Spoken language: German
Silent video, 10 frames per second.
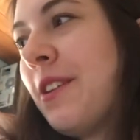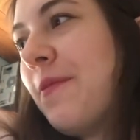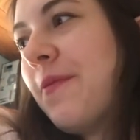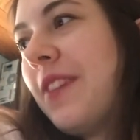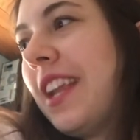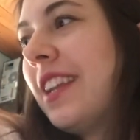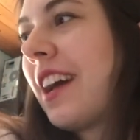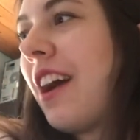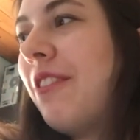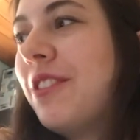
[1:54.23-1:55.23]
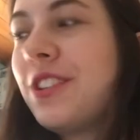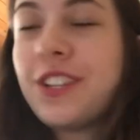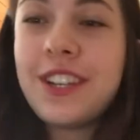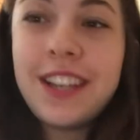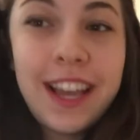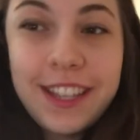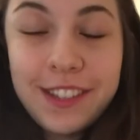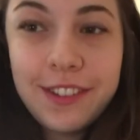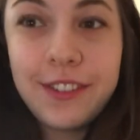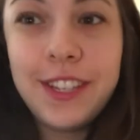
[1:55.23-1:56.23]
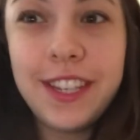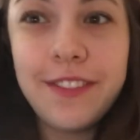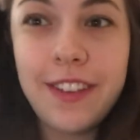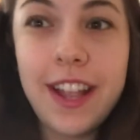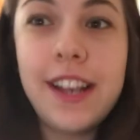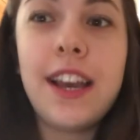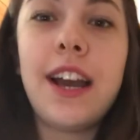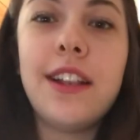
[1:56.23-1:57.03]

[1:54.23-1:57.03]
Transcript: man rauscht leist durch die Wälder.